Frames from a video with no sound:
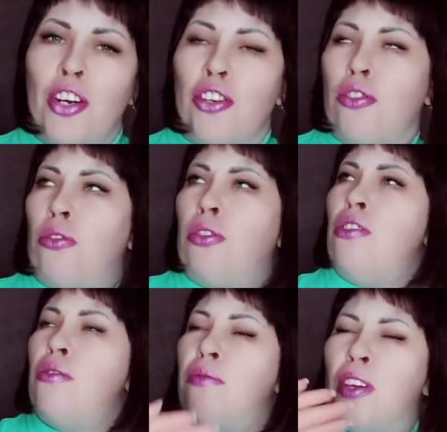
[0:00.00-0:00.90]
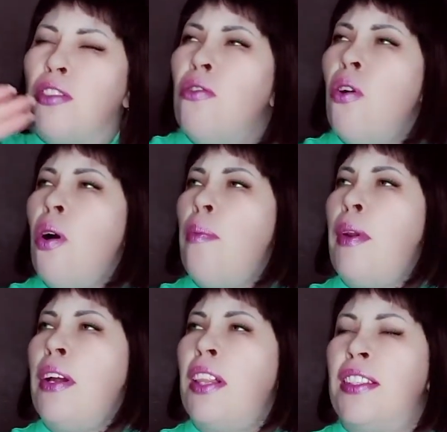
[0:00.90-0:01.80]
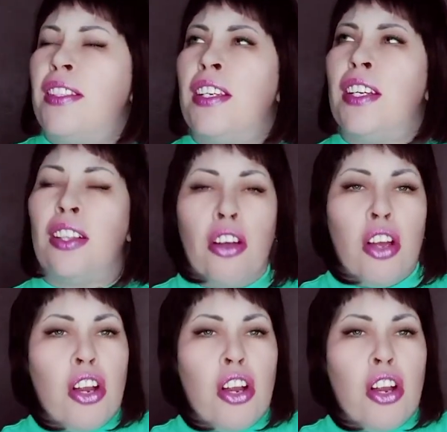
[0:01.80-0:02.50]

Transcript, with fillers: что ты ее в кино пригласил,